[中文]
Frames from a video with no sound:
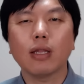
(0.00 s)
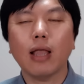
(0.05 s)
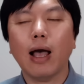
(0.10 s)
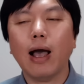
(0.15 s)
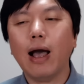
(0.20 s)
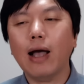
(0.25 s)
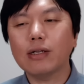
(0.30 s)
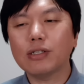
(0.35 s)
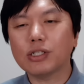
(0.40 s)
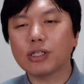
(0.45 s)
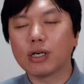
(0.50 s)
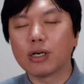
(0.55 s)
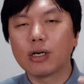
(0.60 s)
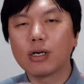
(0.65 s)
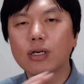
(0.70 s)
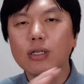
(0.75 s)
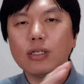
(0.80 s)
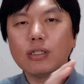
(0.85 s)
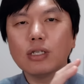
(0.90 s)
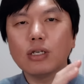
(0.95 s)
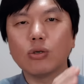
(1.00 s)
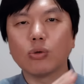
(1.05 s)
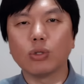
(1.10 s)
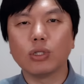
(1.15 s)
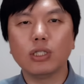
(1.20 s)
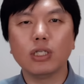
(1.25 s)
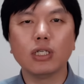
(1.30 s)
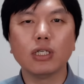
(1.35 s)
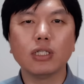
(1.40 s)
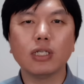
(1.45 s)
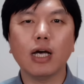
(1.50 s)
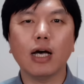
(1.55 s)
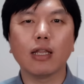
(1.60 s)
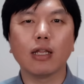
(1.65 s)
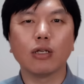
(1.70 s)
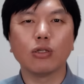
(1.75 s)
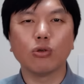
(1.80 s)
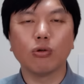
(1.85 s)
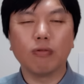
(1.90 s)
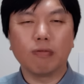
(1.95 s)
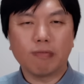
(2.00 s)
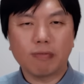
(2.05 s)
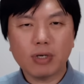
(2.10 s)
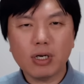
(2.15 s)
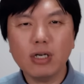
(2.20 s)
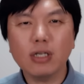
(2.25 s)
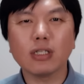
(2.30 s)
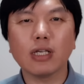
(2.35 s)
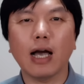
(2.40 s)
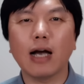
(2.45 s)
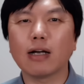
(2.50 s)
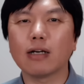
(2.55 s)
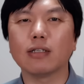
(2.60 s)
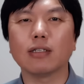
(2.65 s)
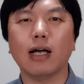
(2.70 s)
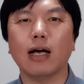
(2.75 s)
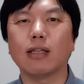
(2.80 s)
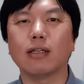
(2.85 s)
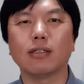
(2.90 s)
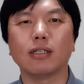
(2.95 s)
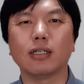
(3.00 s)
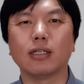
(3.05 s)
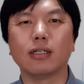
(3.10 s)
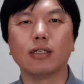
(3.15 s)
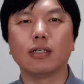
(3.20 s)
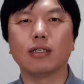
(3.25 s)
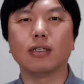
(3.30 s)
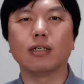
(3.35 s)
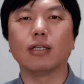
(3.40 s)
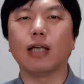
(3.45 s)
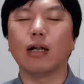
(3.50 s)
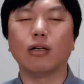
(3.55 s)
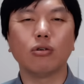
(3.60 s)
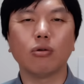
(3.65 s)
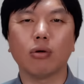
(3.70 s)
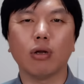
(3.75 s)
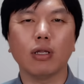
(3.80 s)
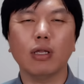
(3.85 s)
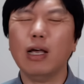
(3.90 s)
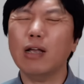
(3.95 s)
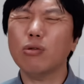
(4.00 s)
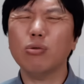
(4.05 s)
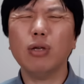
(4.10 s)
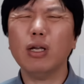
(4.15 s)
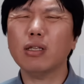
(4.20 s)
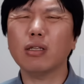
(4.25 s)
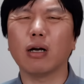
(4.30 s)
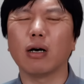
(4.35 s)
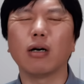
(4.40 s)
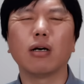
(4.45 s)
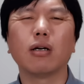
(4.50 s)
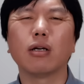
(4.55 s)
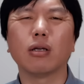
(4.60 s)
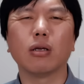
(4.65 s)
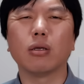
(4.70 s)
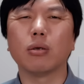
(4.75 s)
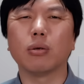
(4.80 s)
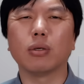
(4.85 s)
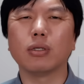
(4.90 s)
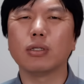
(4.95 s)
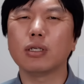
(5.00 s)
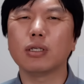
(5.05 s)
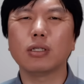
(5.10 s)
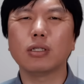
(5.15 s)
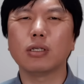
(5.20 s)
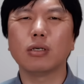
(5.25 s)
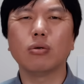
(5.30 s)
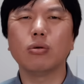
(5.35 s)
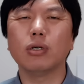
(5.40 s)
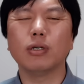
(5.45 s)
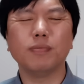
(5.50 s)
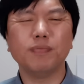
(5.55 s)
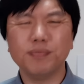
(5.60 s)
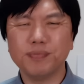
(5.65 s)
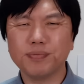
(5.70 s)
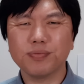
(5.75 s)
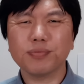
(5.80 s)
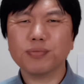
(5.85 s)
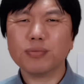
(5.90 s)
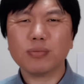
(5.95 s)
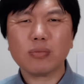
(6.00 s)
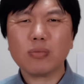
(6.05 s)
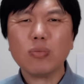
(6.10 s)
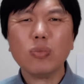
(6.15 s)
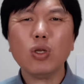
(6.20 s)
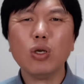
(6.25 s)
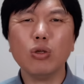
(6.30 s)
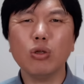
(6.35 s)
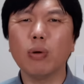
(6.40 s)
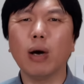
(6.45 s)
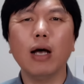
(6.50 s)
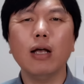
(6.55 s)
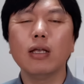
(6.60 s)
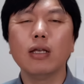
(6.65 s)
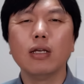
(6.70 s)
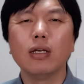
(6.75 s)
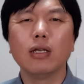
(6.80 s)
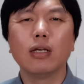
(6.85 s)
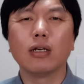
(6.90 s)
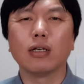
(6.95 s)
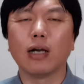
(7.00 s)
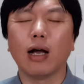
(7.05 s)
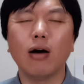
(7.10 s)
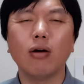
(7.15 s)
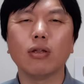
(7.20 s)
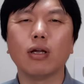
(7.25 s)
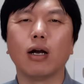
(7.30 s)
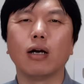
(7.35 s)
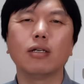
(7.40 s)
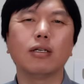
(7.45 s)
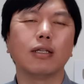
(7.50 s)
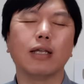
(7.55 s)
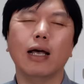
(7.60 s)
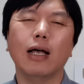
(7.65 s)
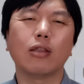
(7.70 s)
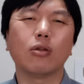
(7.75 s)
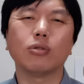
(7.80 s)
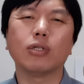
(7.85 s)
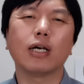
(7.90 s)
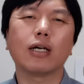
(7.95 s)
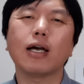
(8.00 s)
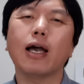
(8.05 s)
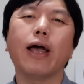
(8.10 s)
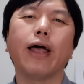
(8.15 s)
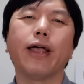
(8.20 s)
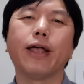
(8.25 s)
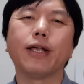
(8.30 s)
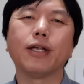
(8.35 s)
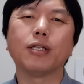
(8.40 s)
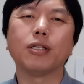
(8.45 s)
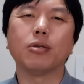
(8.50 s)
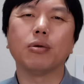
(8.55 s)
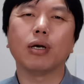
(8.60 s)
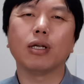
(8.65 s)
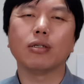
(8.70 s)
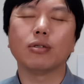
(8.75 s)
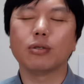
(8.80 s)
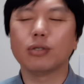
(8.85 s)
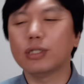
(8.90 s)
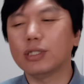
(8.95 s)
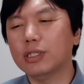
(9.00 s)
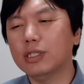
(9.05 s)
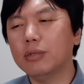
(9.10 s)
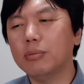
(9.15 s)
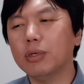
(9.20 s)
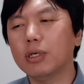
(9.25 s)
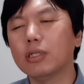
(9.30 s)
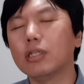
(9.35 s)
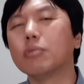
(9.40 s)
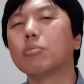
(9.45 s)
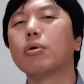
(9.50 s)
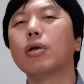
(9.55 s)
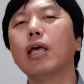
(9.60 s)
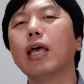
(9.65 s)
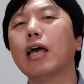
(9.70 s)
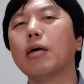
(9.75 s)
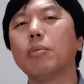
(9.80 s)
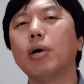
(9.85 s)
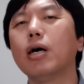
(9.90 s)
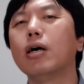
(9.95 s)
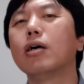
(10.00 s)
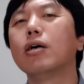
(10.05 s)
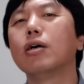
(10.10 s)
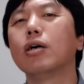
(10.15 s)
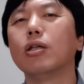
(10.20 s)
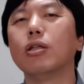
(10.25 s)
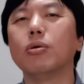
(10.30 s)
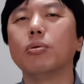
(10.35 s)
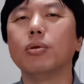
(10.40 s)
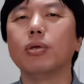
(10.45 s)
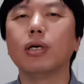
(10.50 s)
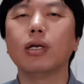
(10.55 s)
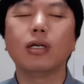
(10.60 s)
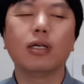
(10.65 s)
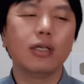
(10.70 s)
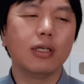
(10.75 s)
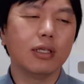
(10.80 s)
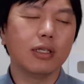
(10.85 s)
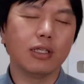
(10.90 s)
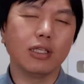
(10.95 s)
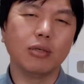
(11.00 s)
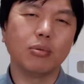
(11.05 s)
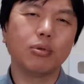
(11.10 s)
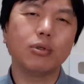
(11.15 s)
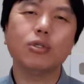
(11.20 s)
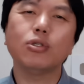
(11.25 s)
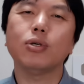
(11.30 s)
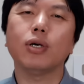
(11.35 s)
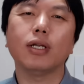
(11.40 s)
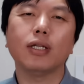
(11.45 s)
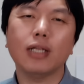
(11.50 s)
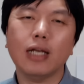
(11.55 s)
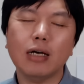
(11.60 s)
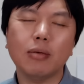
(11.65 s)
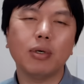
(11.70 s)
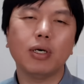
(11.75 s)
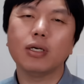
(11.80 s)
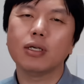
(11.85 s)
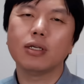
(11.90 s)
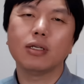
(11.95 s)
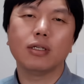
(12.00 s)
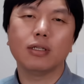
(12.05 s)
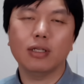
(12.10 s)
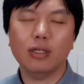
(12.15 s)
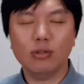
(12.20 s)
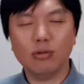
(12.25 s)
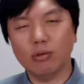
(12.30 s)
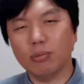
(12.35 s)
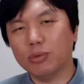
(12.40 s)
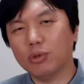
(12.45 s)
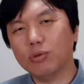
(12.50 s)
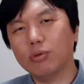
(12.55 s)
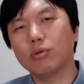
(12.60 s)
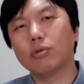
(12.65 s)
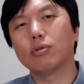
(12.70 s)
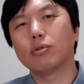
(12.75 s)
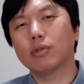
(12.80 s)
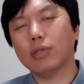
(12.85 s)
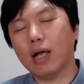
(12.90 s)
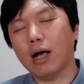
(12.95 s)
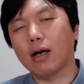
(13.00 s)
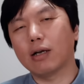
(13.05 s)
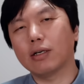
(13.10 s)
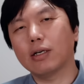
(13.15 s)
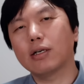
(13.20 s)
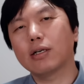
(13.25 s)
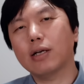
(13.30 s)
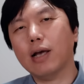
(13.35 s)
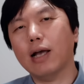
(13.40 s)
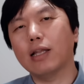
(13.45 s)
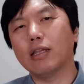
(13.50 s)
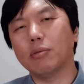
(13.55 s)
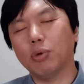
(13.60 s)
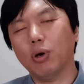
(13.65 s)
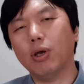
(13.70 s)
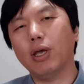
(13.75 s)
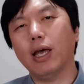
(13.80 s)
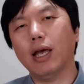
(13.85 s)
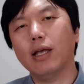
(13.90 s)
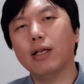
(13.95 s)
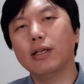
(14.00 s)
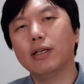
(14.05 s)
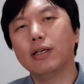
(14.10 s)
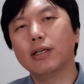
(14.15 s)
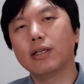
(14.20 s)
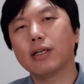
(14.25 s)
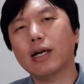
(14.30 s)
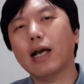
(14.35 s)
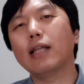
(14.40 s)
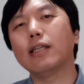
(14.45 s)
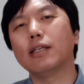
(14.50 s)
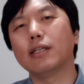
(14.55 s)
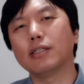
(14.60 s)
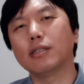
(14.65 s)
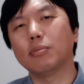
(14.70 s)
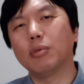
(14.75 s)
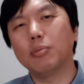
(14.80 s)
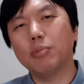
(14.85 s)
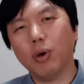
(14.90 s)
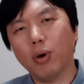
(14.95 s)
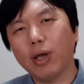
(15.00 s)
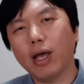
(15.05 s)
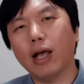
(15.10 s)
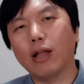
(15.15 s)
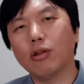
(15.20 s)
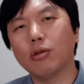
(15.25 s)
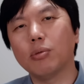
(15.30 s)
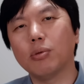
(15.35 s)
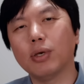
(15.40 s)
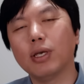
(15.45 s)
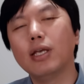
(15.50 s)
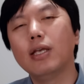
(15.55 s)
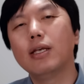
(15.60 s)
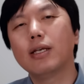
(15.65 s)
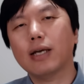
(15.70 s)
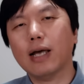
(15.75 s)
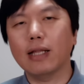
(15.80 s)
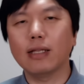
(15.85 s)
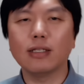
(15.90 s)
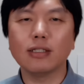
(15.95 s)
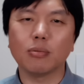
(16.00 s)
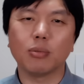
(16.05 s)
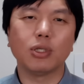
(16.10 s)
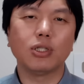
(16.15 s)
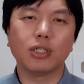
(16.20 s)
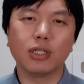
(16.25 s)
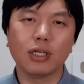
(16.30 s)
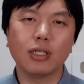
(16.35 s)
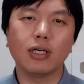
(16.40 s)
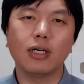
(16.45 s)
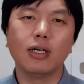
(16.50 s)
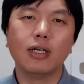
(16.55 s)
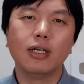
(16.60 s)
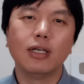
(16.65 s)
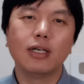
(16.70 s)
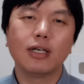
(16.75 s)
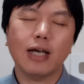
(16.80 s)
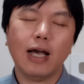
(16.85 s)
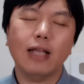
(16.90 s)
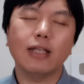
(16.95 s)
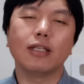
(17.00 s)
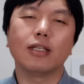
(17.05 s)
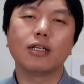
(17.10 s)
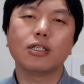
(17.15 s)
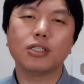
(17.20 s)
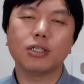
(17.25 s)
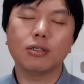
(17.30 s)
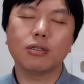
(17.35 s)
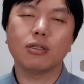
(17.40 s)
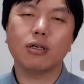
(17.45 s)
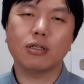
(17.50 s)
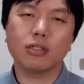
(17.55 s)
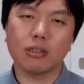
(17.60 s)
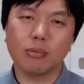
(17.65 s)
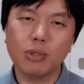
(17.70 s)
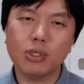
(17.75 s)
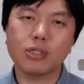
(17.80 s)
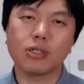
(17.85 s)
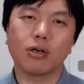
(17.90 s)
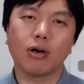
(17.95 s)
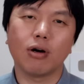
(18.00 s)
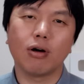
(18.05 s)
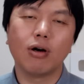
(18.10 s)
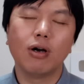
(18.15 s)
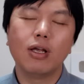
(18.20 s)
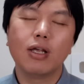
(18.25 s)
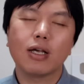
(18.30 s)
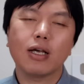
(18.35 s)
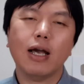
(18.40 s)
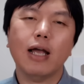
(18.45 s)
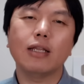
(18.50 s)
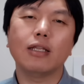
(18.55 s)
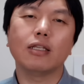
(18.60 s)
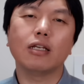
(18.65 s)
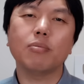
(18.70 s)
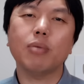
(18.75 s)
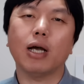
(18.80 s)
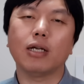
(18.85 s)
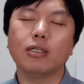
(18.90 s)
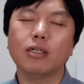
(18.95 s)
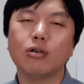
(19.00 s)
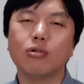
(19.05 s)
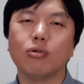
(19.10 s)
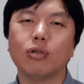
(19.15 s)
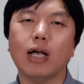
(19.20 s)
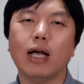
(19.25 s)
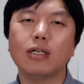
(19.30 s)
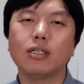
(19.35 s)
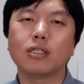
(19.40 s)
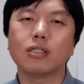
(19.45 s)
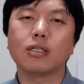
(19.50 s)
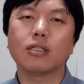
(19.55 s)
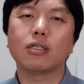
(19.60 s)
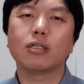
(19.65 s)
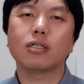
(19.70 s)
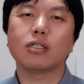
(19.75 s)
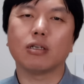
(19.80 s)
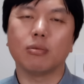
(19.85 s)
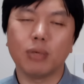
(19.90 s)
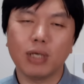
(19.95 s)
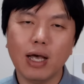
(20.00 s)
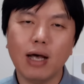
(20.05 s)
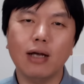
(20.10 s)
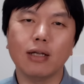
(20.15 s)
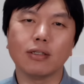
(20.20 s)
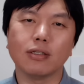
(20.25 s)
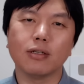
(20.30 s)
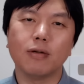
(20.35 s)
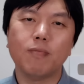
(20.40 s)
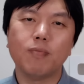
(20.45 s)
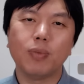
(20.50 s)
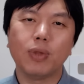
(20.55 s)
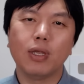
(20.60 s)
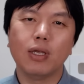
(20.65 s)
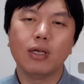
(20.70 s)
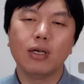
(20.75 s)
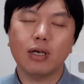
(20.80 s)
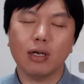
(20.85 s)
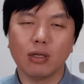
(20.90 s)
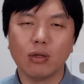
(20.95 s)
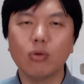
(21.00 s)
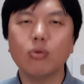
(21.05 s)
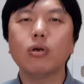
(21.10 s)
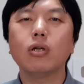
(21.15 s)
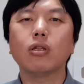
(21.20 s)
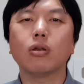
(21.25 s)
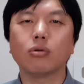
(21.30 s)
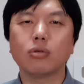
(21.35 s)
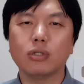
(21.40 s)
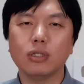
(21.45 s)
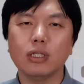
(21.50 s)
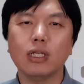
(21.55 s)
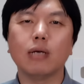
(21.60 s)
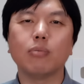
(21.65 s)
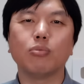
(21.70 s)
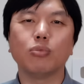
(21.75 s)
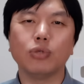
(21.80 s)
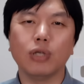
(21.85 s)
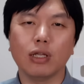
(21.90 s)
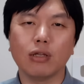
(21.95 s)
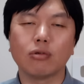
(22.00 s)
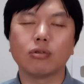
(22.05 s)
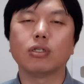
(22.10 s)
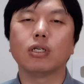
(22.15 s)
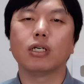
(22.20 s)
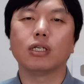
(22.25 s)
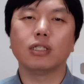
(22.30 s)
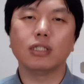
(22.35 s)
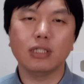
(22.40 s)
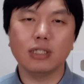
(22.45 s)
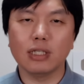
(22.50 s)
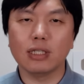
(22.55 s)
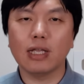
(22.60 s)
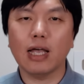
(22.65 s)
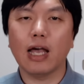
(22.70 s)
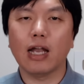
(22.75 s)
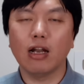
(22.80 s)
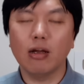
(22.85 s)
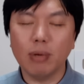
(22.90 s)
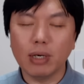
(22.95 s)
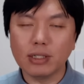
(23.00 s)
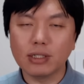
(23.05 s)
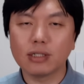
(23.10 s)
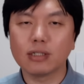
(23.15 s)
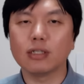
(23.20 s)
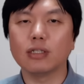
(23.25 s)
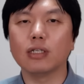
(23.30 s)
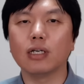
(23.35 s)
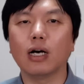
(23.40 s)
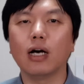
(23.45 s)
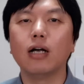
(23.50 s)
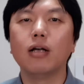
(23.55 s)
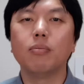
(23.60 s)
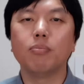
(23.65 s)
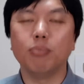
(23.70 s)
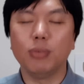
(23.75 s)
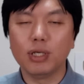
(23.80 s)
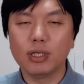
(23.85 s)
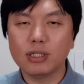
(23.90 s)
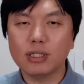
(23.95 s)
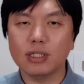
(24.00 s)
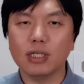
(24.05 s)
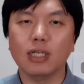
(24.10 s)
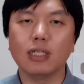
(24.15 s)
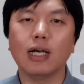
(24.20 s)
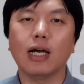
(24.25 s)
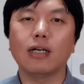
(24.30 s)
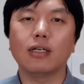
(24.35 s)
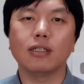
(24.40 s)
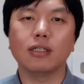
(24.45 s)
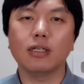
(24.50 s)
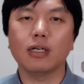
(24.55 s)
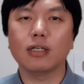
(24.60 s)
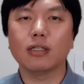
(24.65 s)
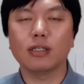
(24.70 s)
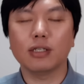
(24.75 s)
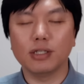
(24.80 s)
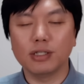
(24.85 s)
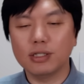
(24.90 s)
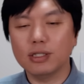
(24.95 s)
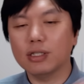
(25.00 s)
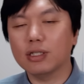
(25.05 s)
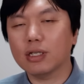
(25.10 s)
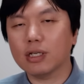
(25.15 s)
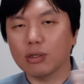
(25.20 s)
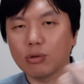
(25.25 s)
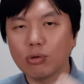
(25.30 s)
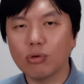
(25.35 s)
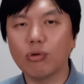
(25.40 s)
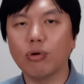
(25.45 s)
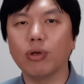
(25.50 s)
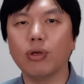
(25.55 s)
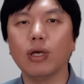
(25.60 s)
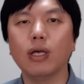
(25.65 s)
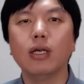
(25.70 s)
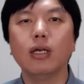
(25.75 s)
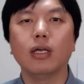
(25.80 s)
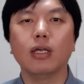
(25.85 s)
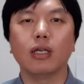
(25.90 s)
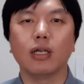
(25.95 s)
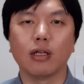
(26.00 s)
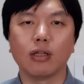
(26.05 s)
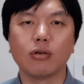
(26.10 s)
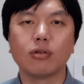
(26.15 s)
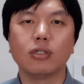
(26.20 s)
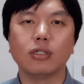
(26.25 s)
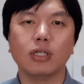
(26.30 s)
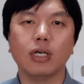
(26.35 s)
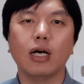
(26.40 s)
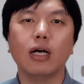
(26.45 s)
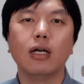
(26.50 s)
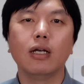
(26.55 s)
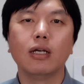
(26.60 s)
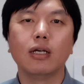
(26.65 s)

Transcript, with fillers: 他整个的这种倾向呢，就更加更加的这个严重了。大家都在等，对这个社会，对吧？然后呢，而且大家都在看，对吧？习近平你不厉害吗？对不对？你不是权力大吗？那就我们就躺着看你表演，看你怎么表演，对不对？看你怎么折腾，看你能折腾到什么时候，看你能把这些国家折腾成什么样子。很多人都是现在目前都是这个心态，老百姓是这样，民营企业家是这样，体制内的很多官员也都是这样。